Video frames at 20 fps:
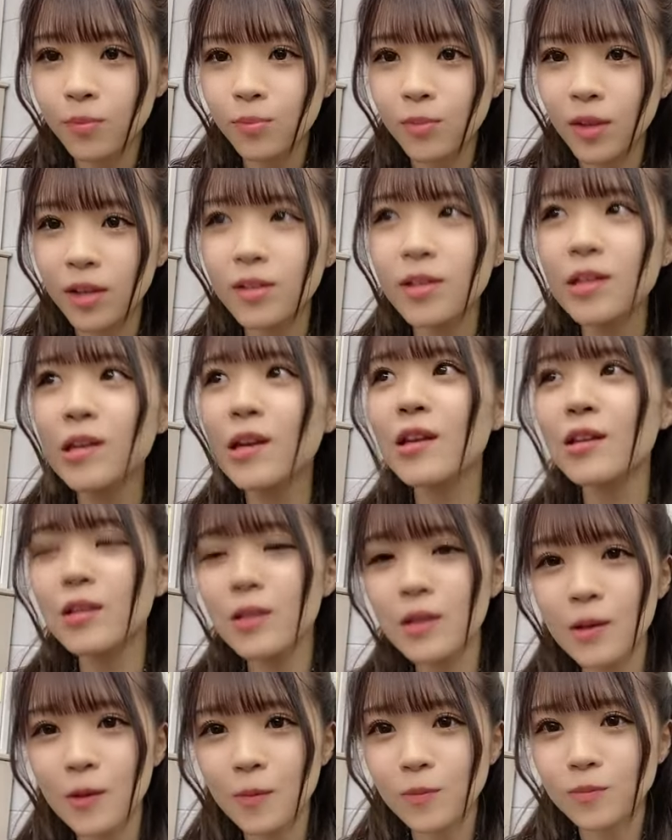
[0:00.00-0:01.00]
何気
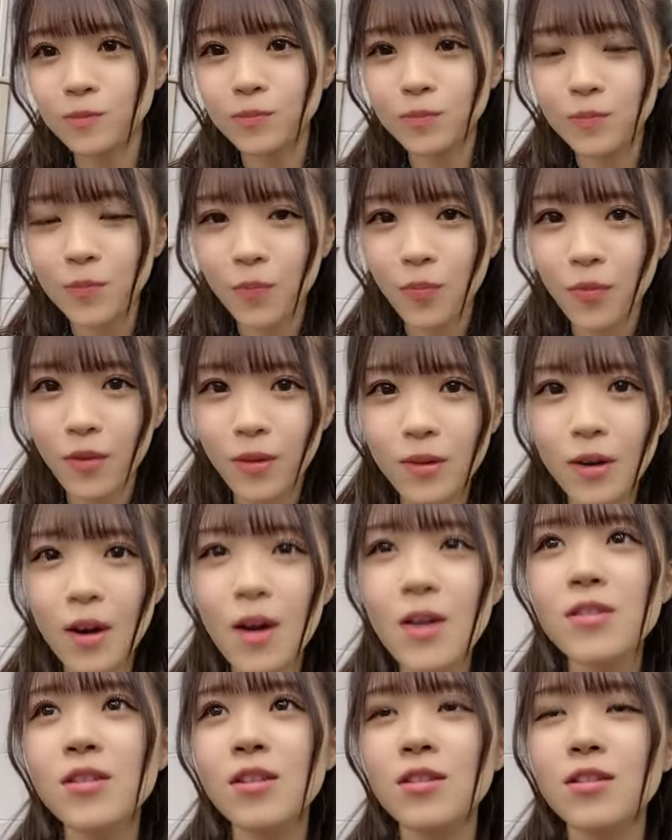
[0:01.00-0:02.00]
に
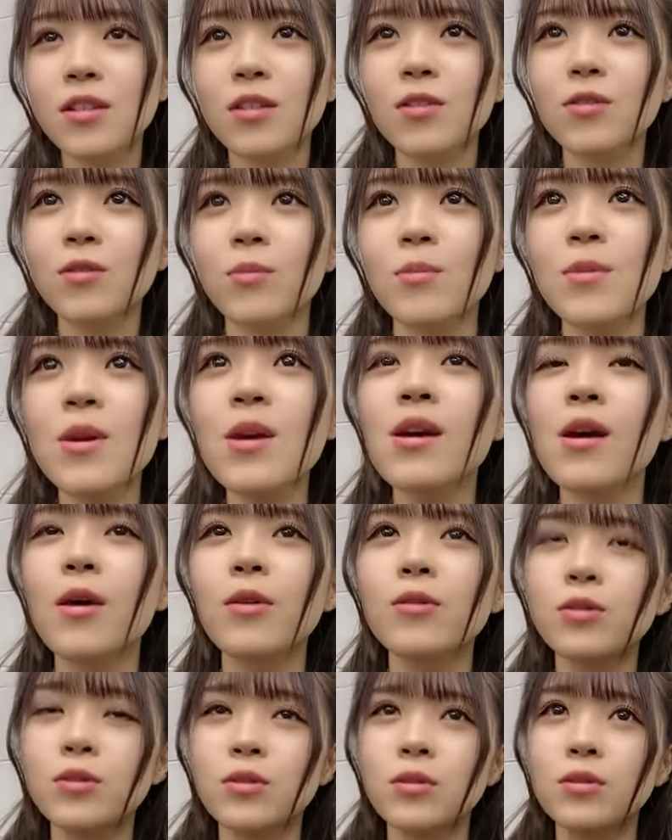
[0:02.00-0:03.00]
ハーサちゃんと目
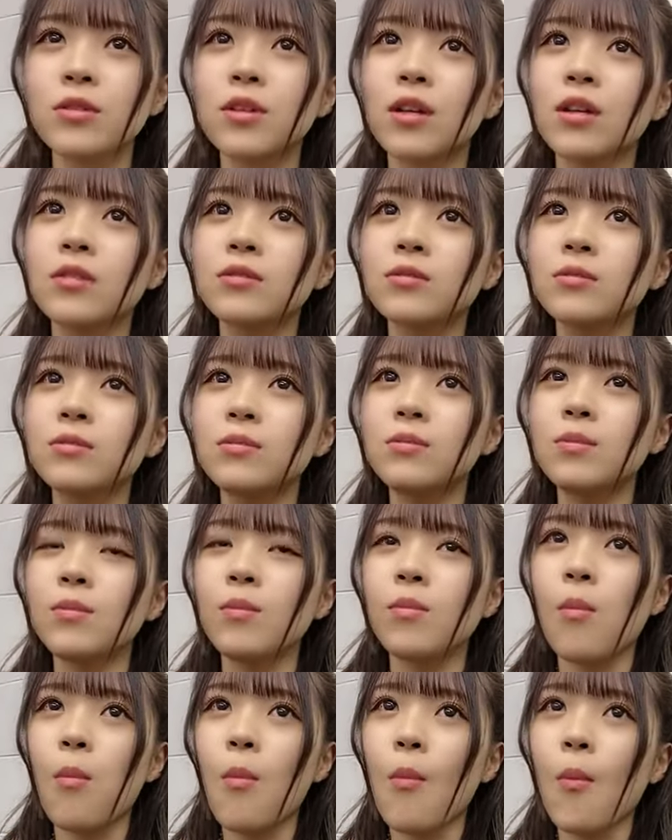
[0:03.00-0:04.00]
合う瞬間
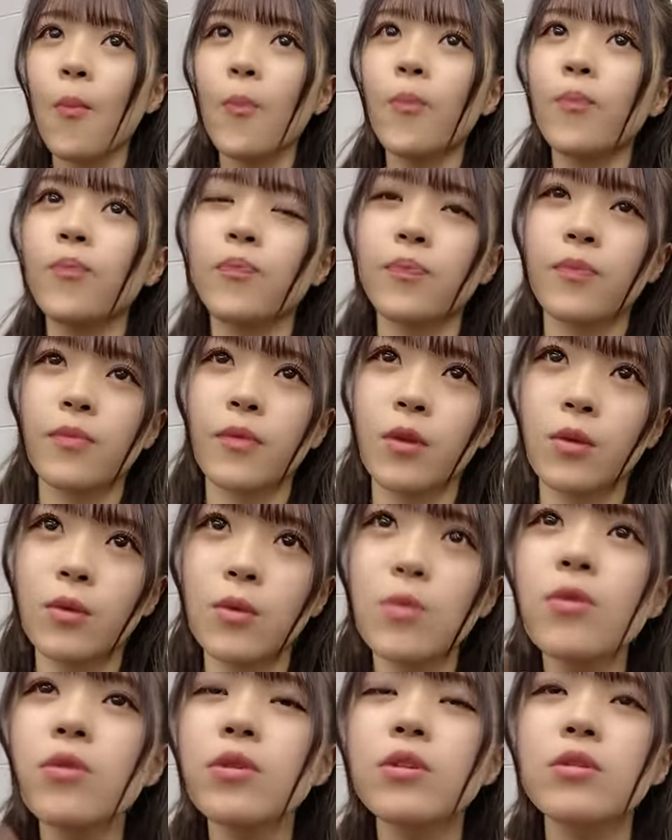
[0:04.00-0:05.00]

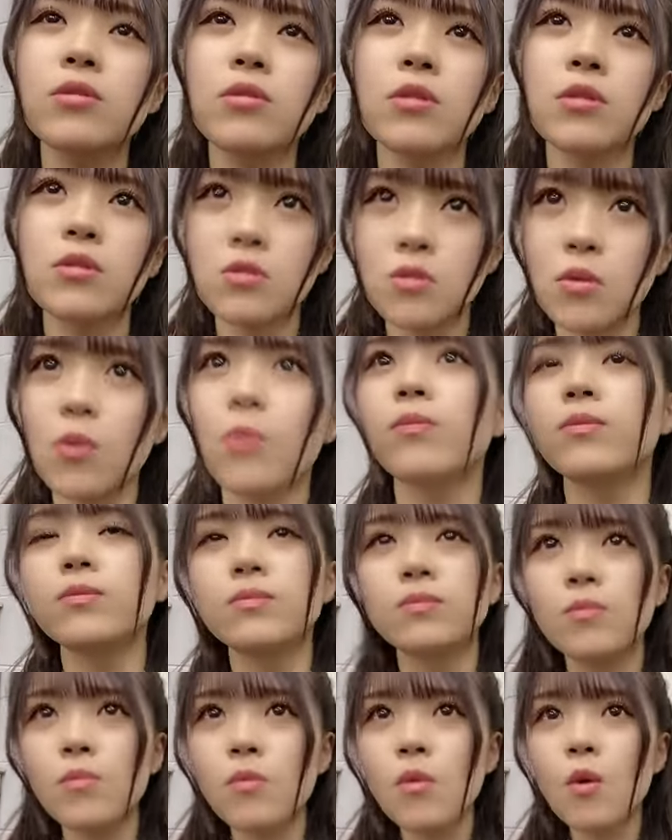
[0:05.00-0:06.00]
多いんですよ
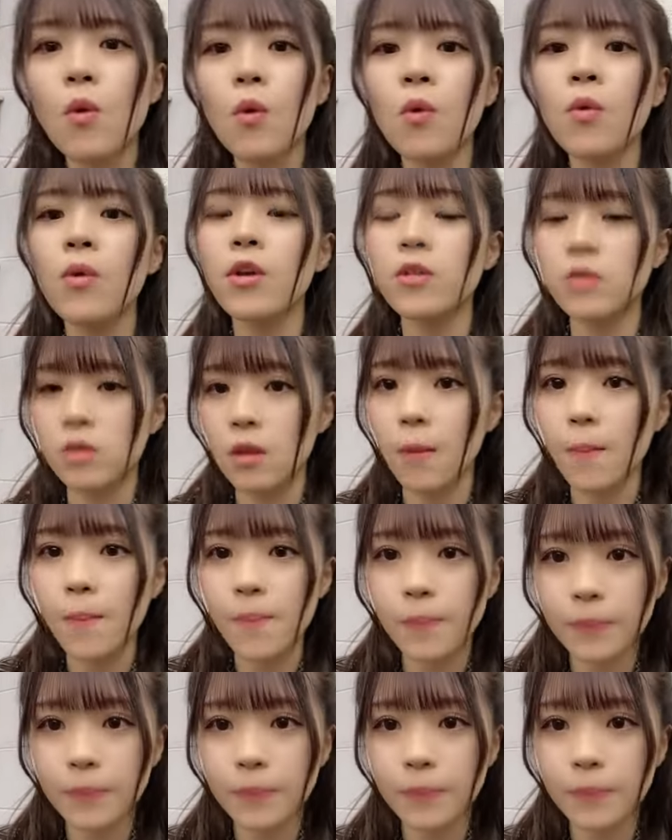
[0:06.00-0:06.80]
公園で